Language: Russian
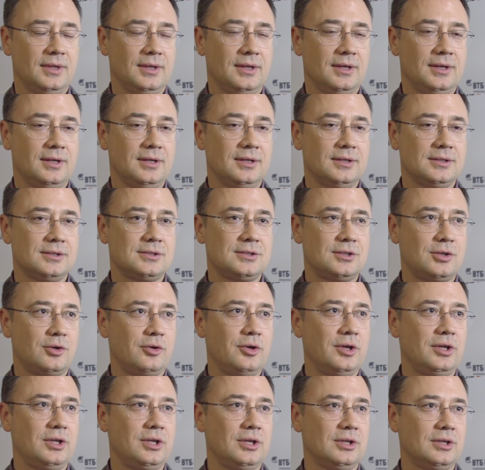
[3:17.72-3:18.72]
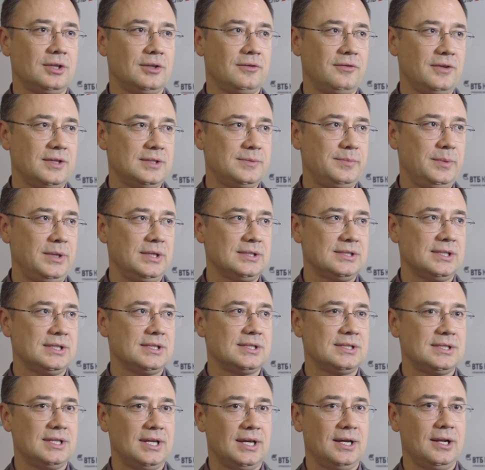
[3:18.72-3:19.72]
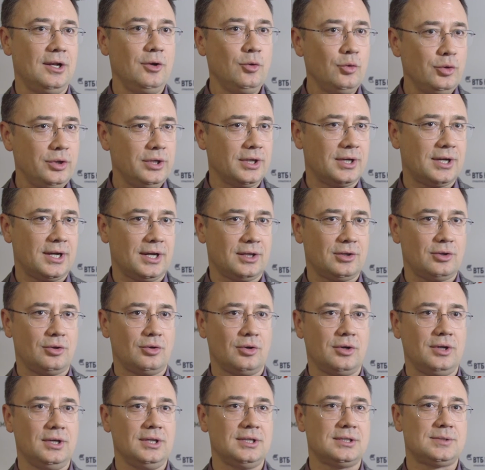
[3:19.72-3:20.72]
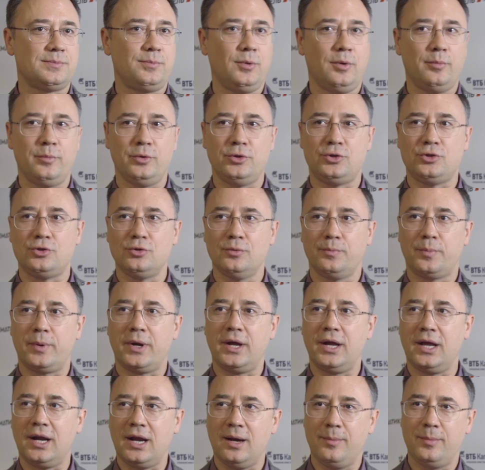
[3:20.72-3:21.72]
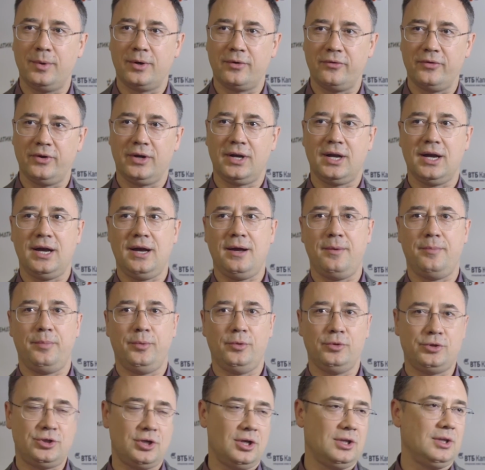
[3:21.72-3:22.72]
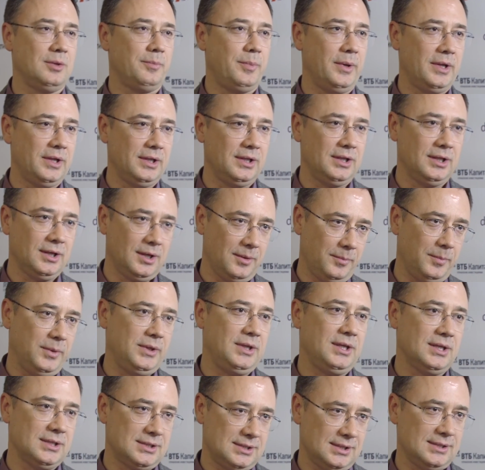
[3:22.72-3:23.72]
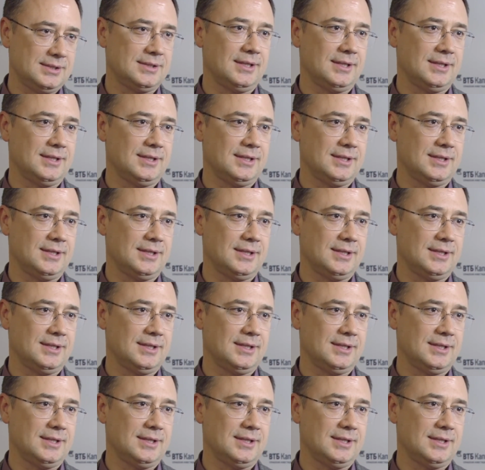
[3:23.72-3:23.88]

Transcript: э, строить этот весь бизнес на людях, которые с помощью программы РВК получают дополнительные компетенции и